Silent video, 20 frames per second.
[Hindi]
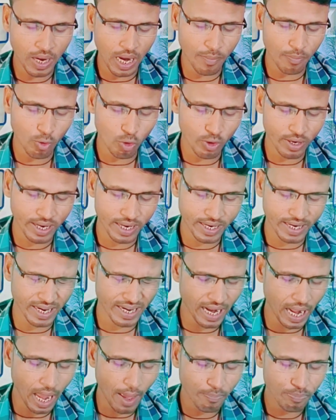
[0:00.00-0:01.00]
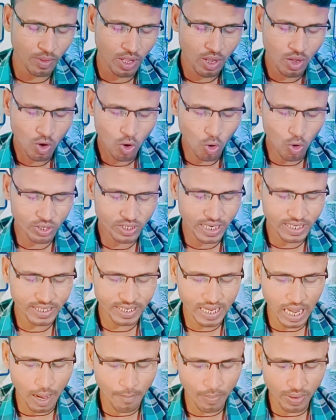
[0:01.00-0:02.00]
पर आप लोग क्लिक करना है और
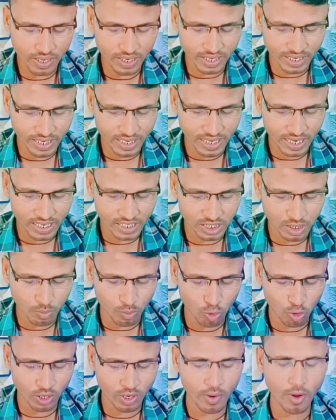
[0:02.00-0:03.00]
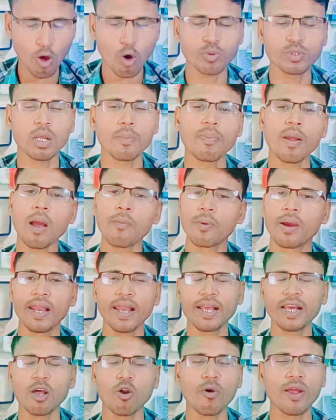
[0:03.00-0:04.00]
जैसे यहाँ पर किस्ट मूड के ऑप्शन पे आप
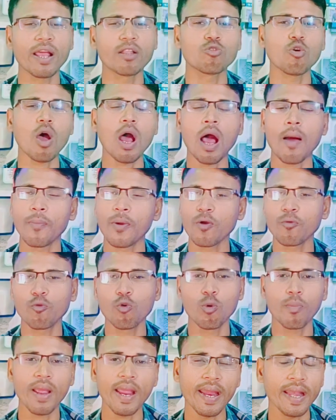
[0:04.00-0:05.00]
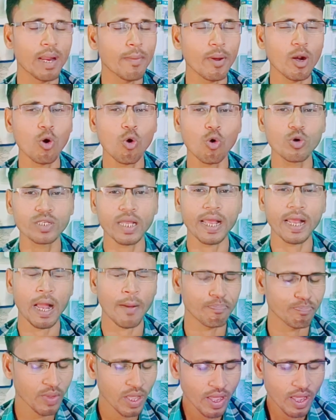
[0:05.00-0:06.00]
क्लिक करोगे तो आपके फोन में इनेबल हो
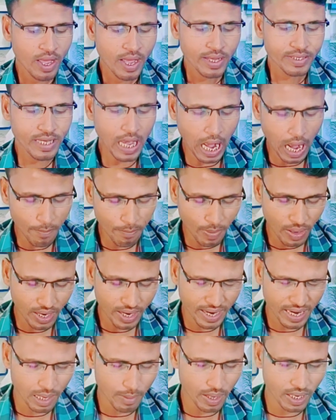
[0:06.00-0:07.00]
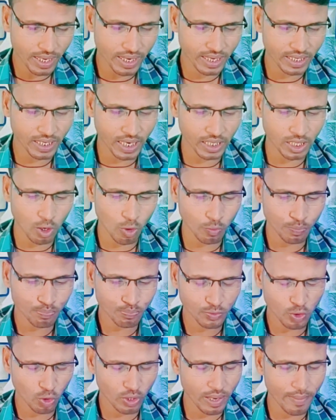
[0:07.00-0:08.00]
जाएगा यहाँ पर इनेबल करके दिखाता हूं
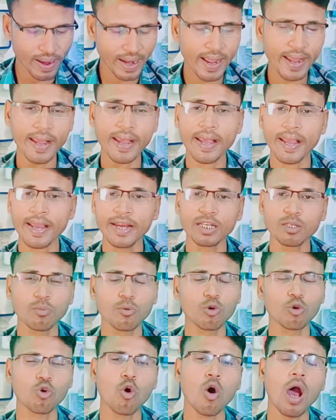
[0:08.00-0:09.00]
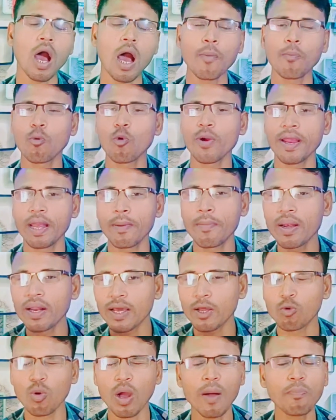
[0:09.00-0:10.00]
जो कि मैंने किस्ट मोड को आपको इनेबल
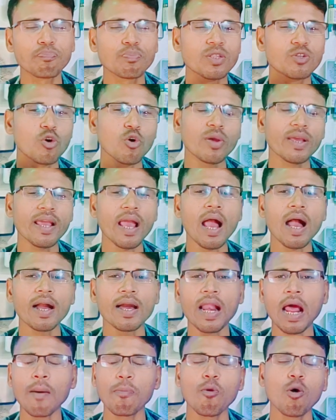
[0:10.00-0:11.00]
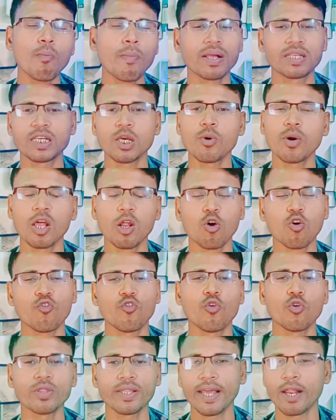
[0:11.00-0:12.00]
करूंगा जो कि अगर आप लोग बच्चे वगैरह को
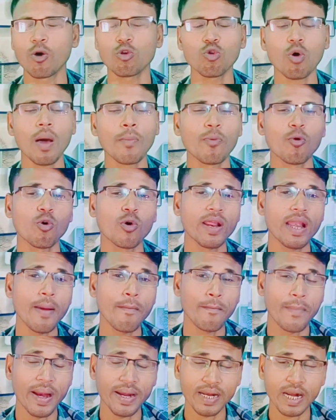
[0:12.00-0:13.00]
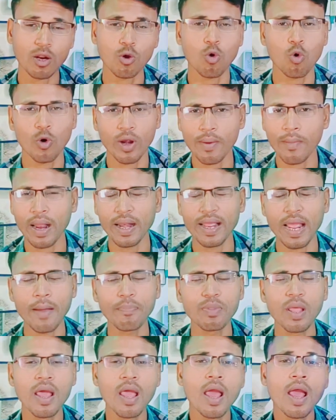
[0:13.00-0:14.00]
फोन दे रहे हो तो आप लोग के लिए बेटर होने वाली है